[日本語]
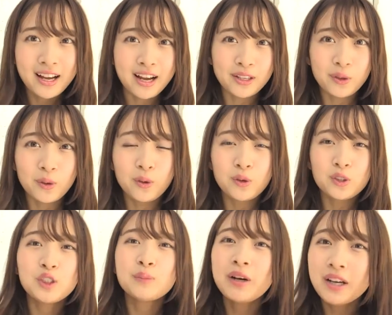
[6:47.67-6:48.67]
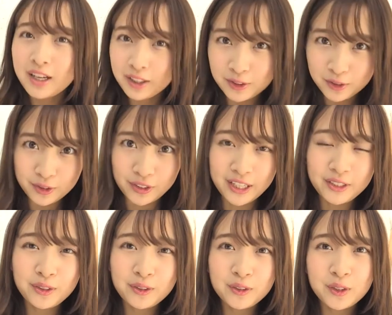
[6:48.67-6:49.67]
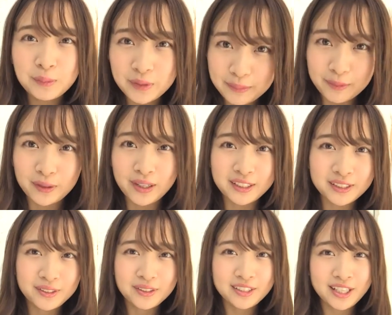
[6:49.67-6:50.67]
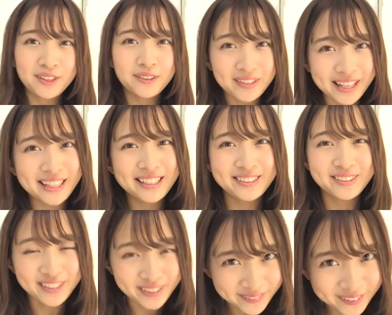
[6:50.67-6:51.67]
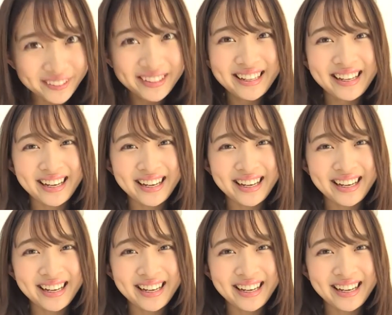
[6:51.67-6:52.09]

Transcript: あのスーパーガールズというアイドルグループでも活動しているのでそちらも、